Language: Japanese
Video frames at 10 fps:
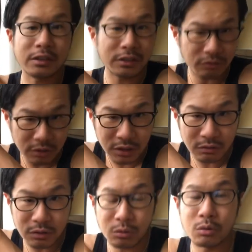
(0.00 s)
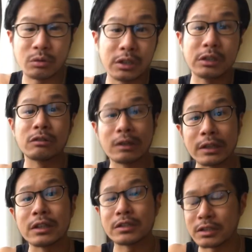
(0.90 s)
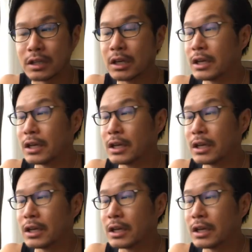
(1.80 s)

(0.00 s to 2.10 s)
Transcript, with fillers: いで人に聞くっていう方向に行くわけだし